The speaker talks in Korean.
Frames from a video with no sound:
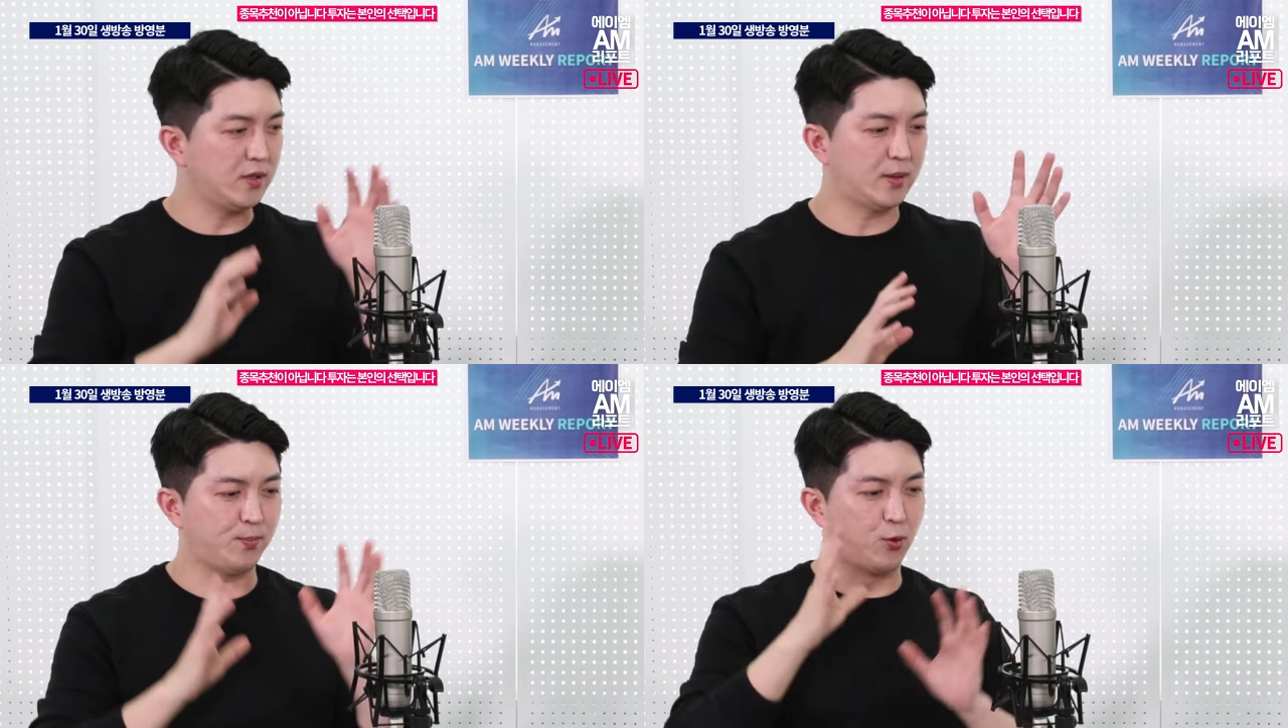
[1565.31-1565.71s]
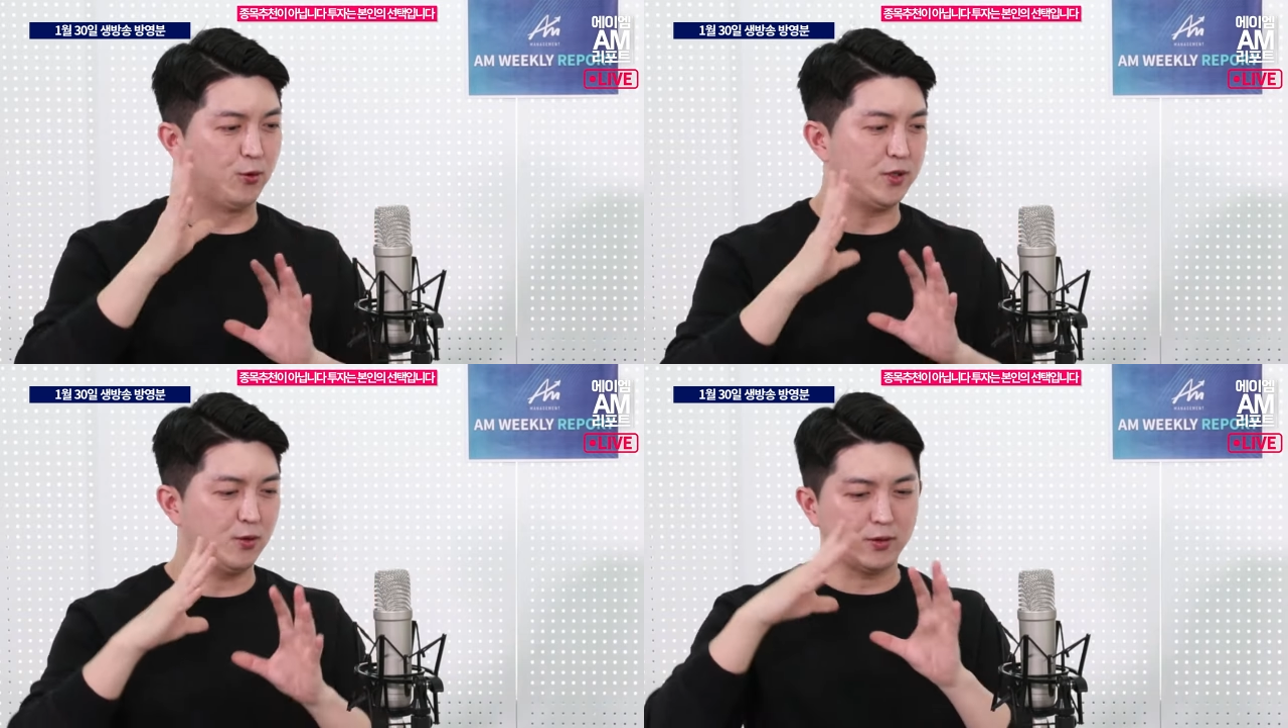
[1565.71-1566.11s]
이제
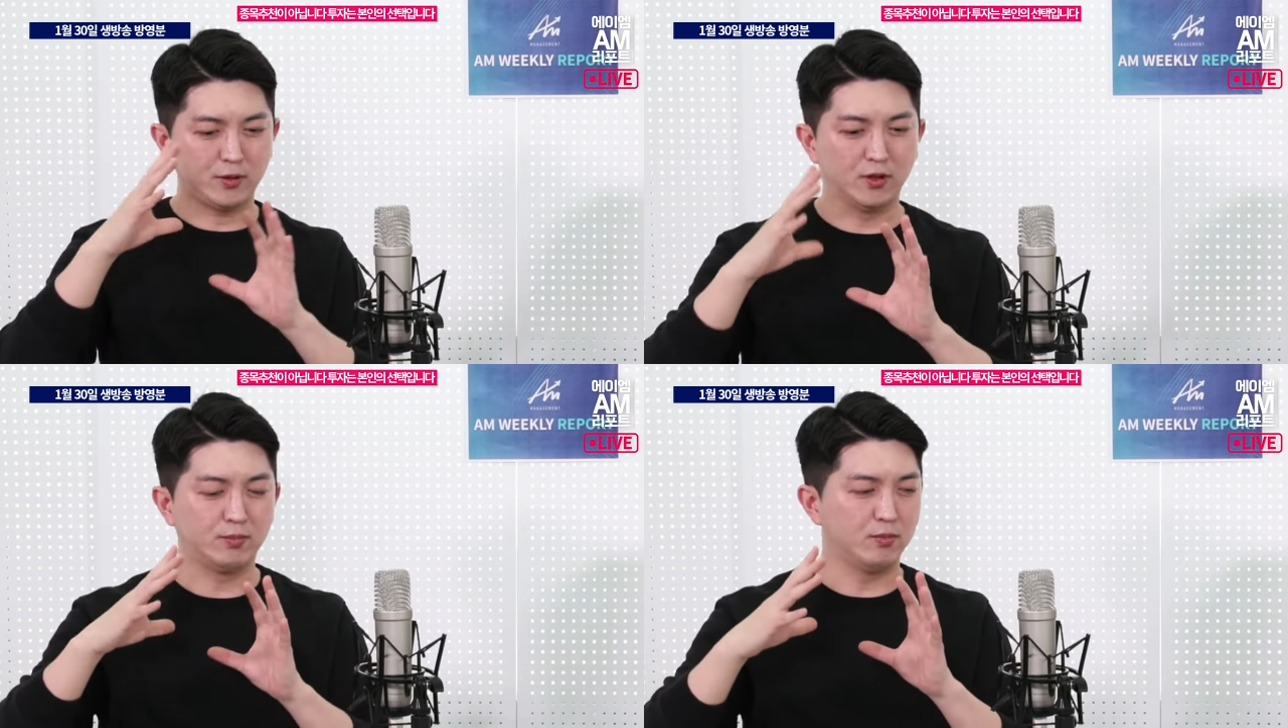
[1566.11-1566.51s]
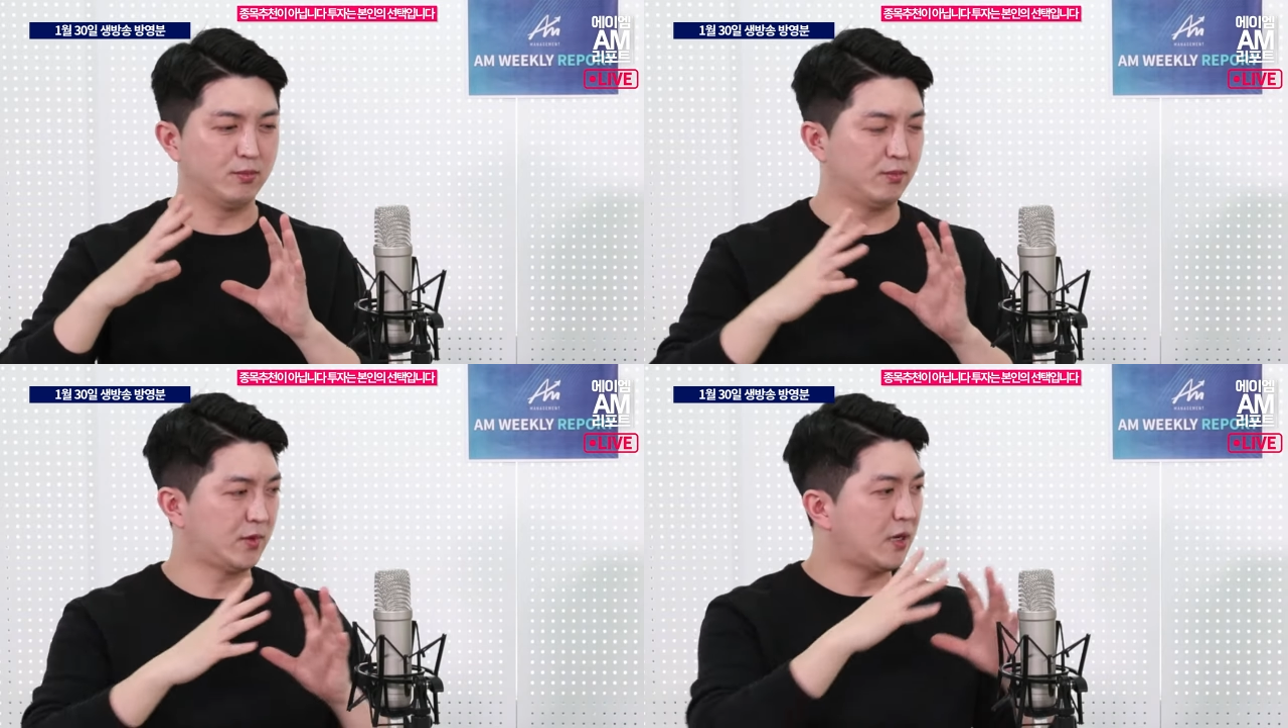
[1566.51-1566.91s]
보시고 그럼
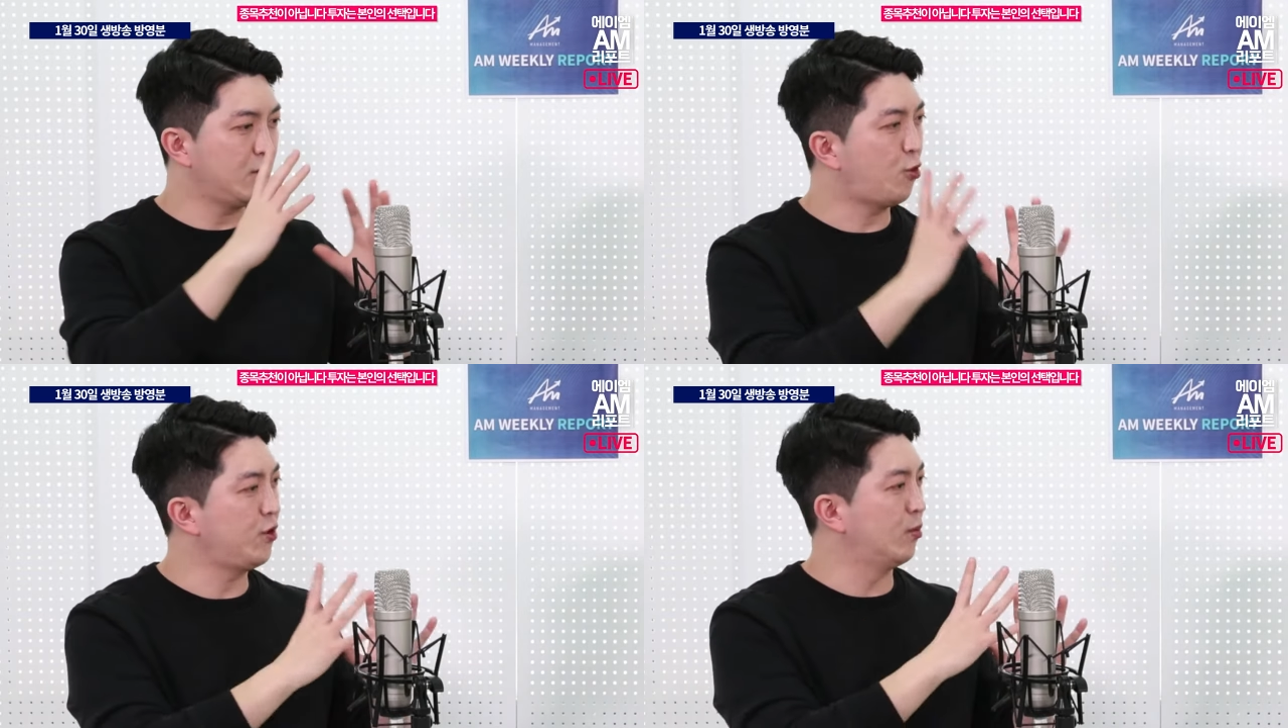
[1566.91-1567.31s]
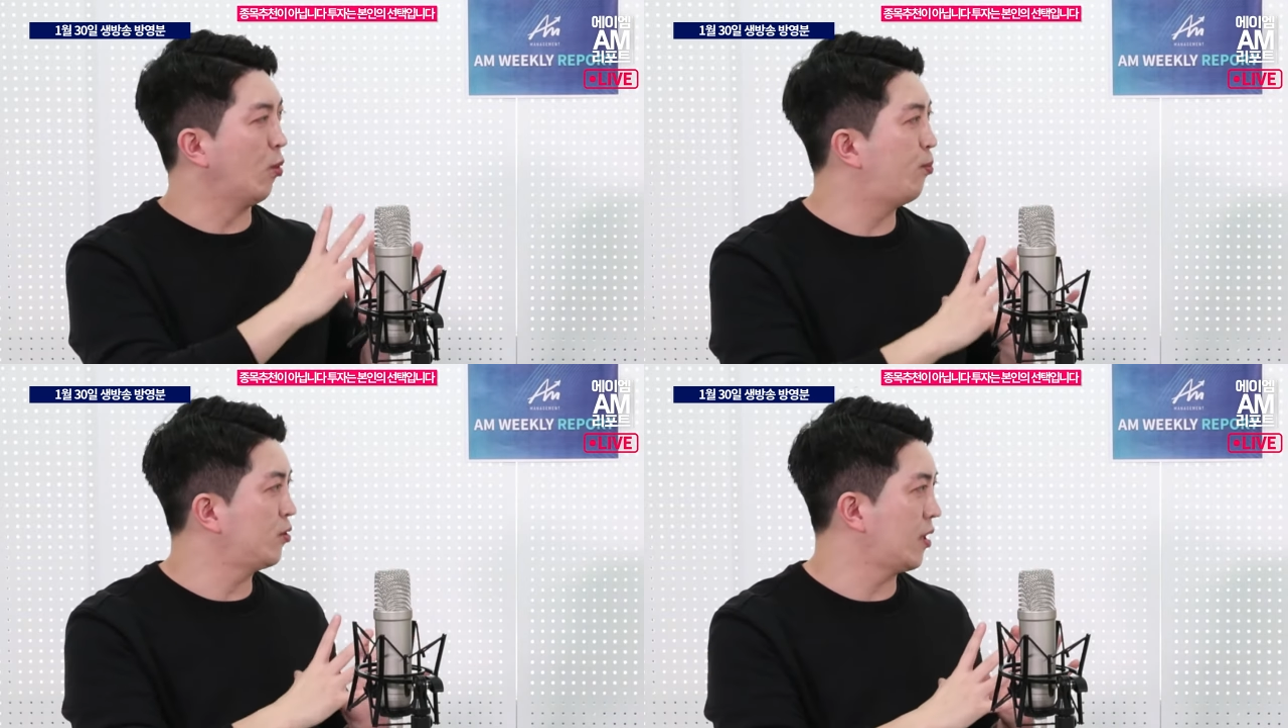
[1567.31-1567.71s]
다른 코인을
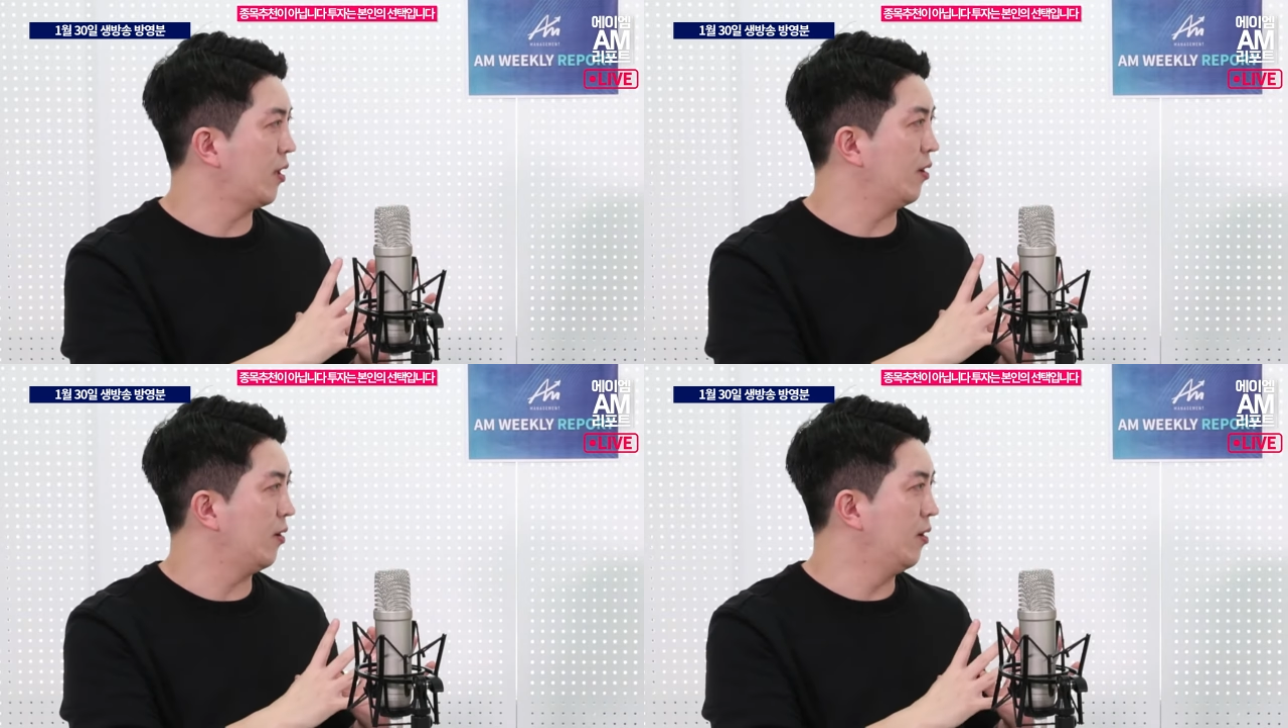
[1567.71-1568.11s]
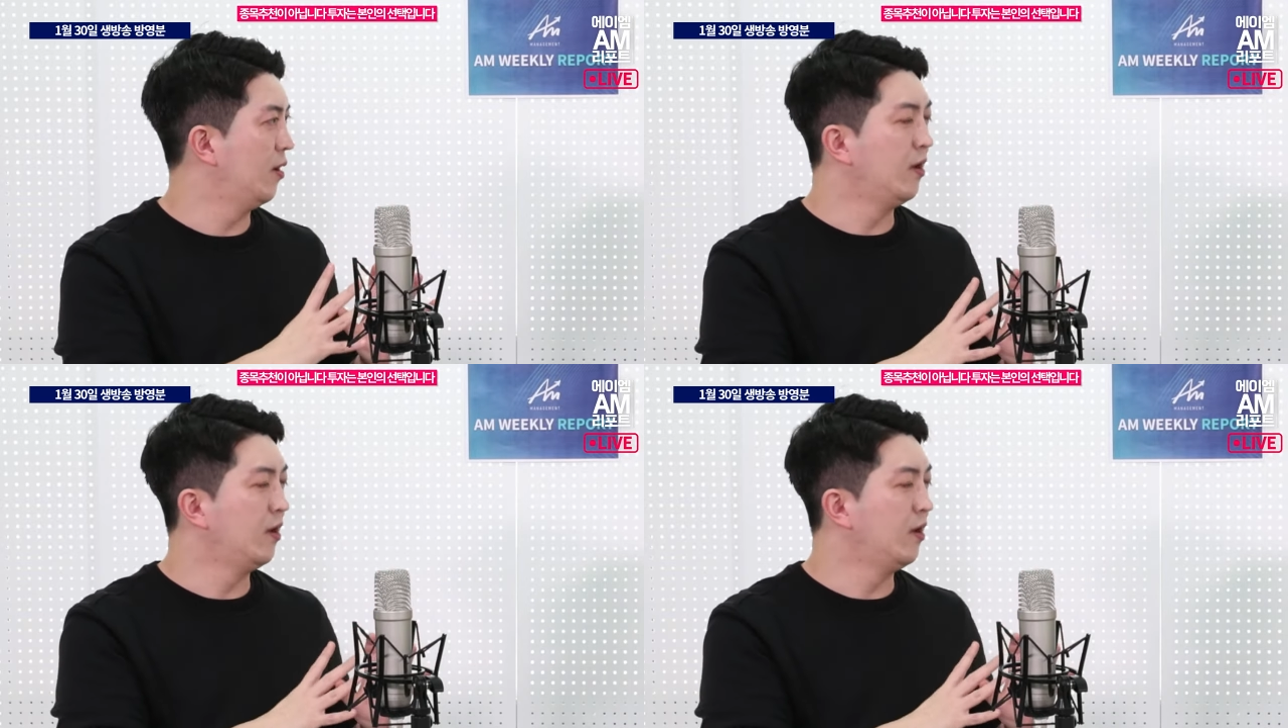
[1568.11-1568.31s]
못 보잖아요. 네.